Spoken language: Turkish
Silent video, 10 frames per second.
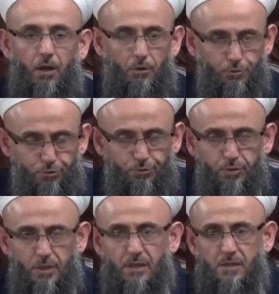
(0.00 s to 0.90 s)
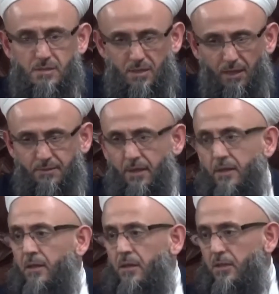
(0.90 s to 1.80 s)
Öşür zaten
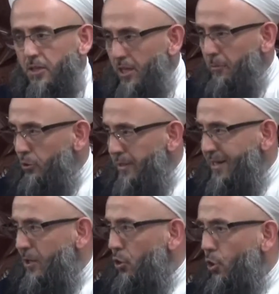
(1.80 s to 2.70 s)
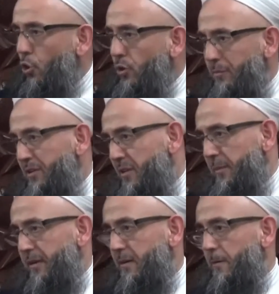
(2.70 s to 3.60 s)
kelime olarak onda bir
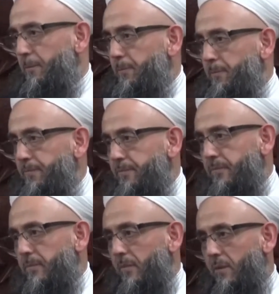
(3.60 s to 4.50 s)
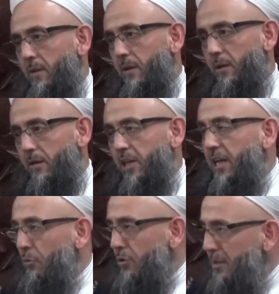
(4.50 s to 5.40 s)
demek.
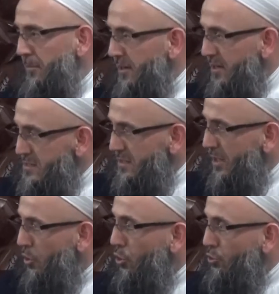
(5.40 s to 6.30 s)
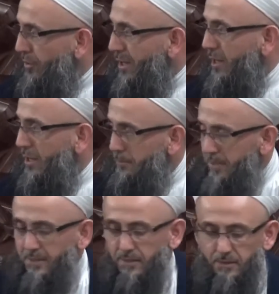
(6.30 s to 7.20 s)
Kelime olarak manası onda
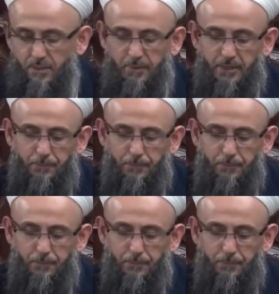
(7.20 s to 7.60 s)
bir demek.